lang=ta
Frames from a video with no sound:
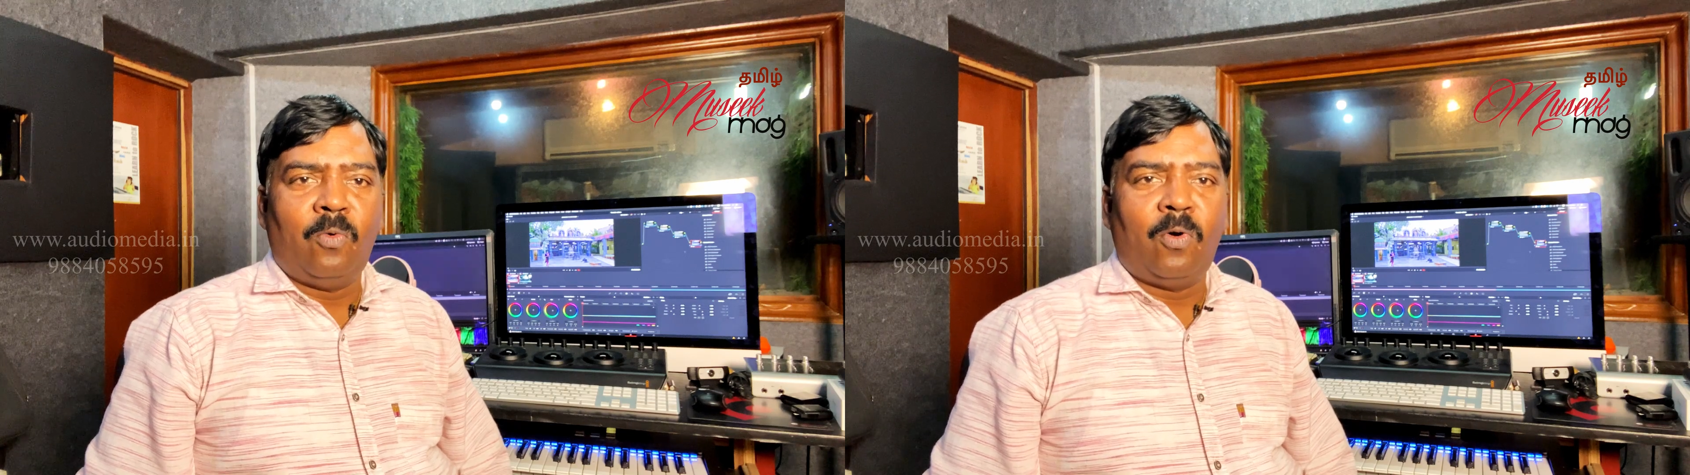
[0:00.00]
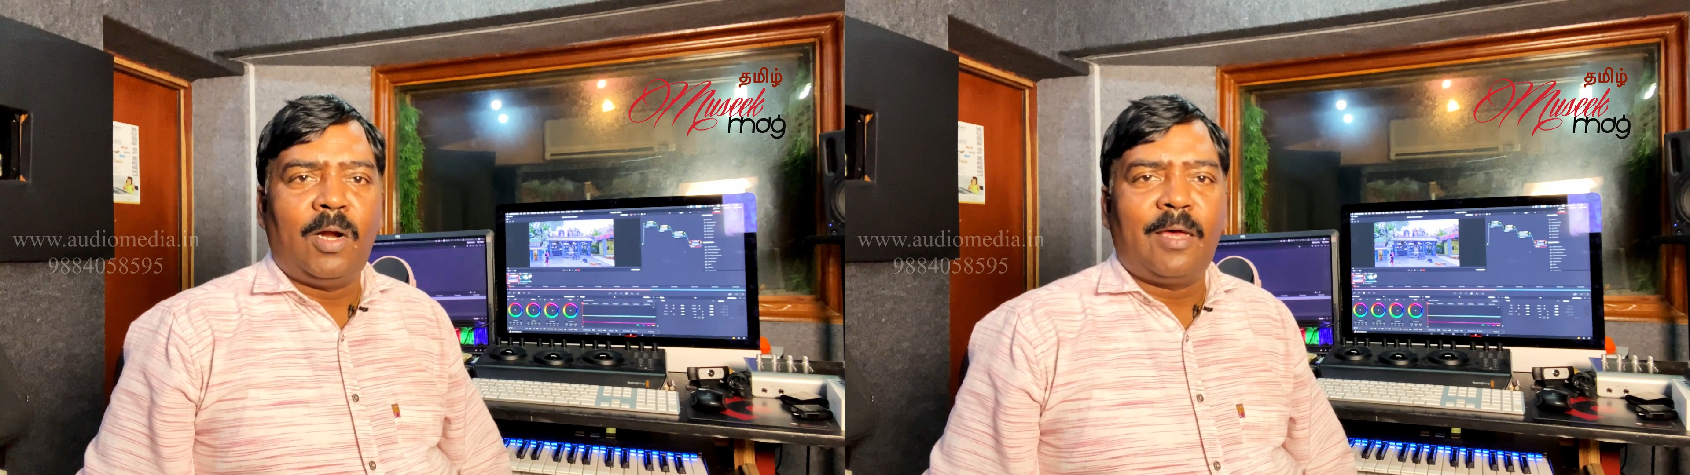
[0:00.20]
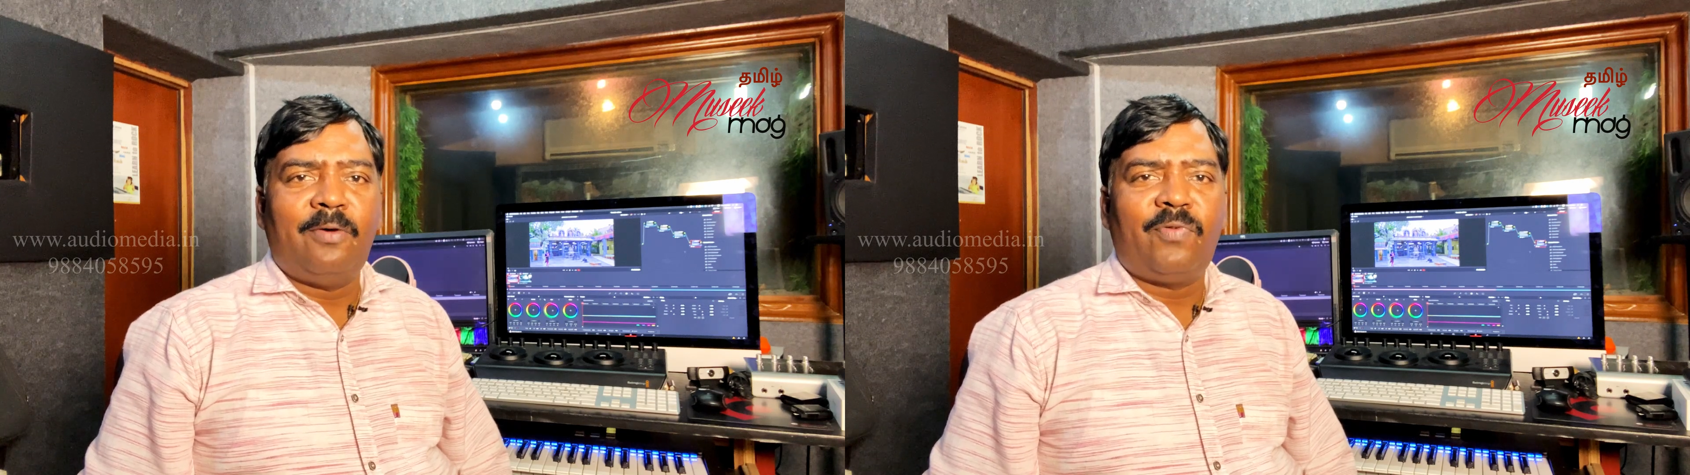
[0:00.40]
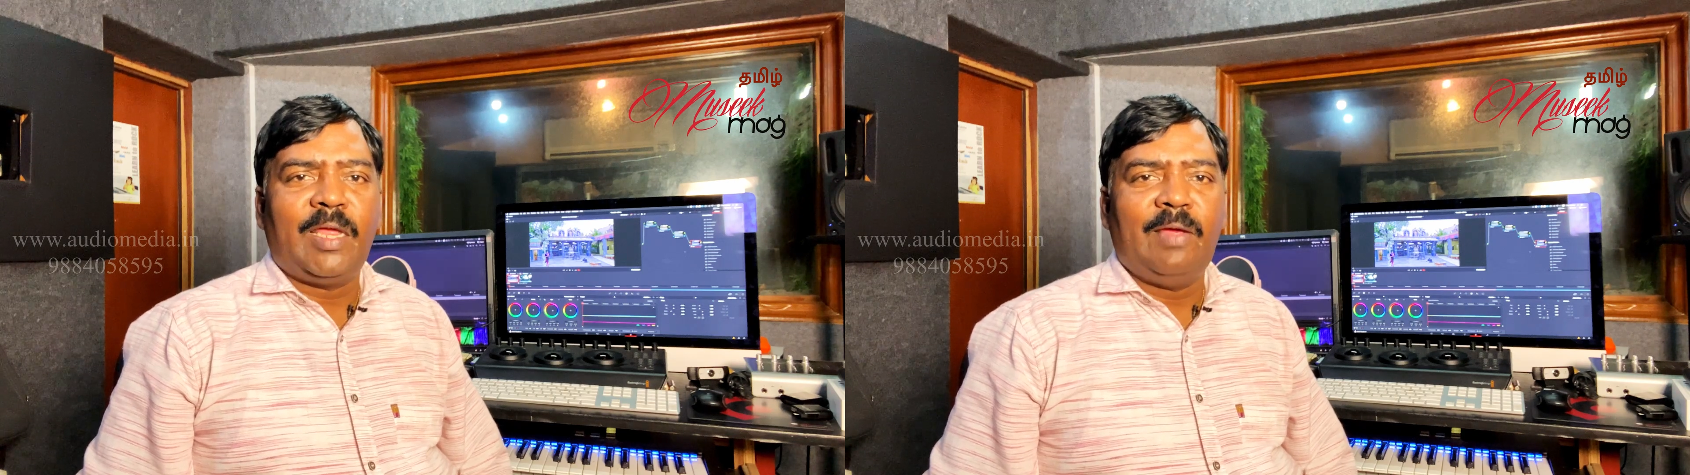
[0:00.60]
உங்களுக்கு ஃப்ரீ